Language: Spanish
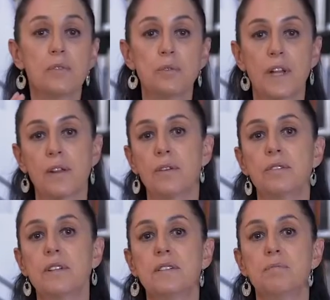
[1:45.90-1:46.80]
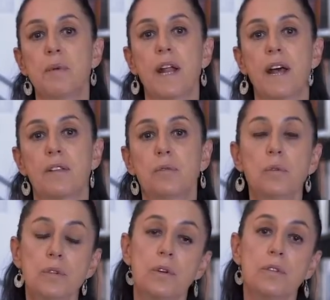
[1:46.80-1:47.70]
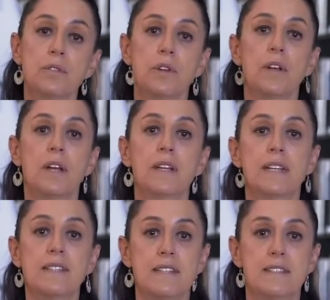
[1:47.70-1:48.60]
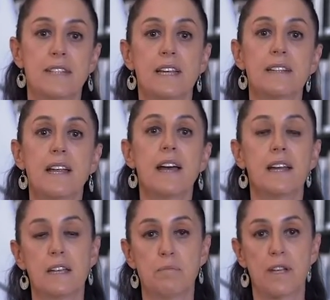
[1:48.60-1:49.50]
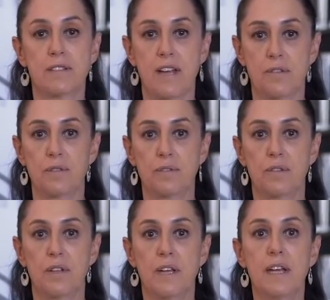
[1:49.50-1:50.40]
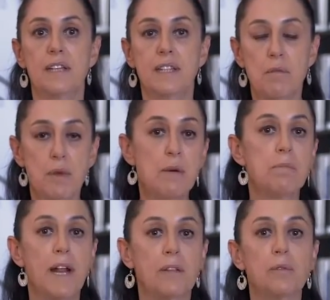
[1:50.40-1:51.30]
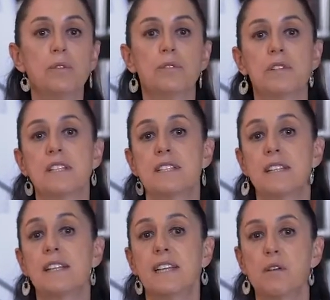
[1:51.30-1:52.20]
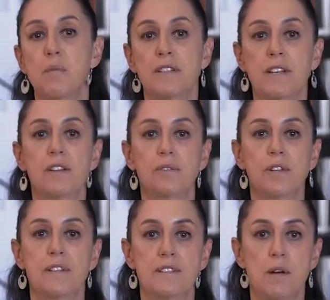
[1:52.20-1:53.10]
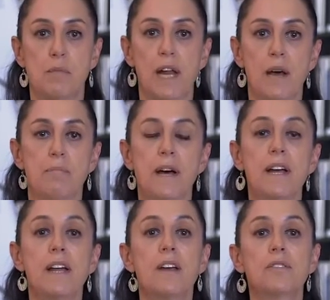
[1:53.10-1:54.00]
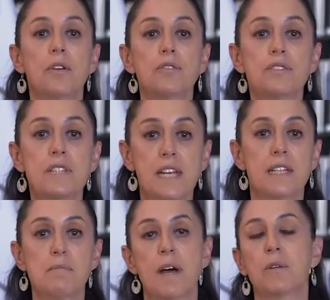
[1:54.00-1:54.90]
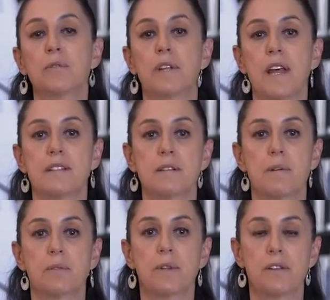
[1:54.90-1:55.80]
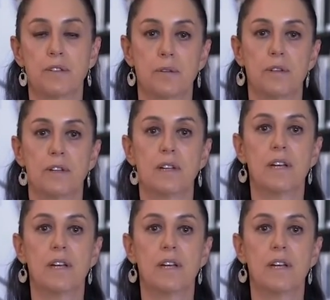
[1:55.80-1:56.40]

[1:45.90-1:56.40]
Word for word: segunda dosis para adultos de 60 y más años. También para adultos de 60 y más años en Iztapalapa son siete macrounidades de vacunación